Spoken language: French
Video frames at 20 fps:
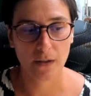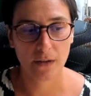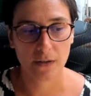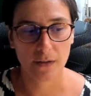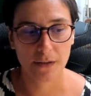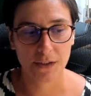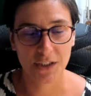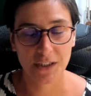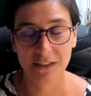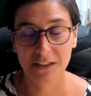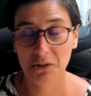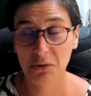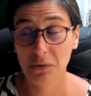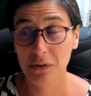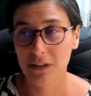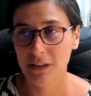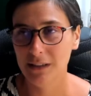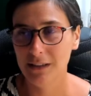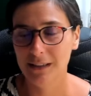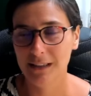j'allais dire
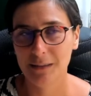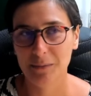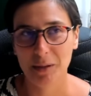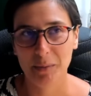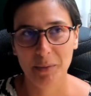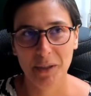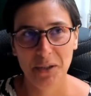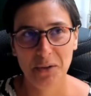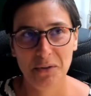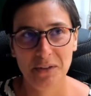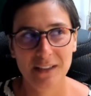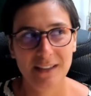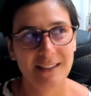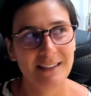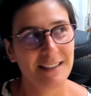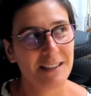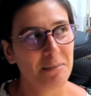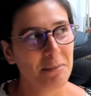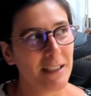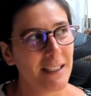utilisé, mais pas
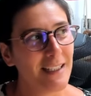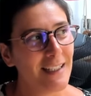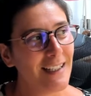utilisé, mais